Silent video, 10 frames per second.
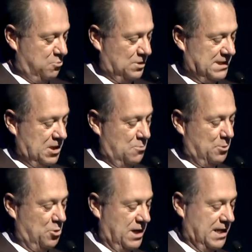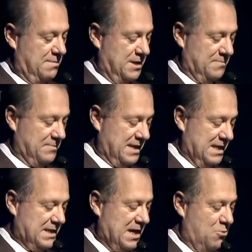por seu programa
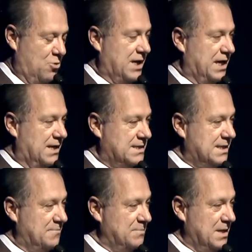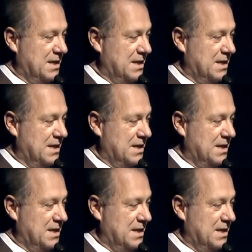Itaú Criança.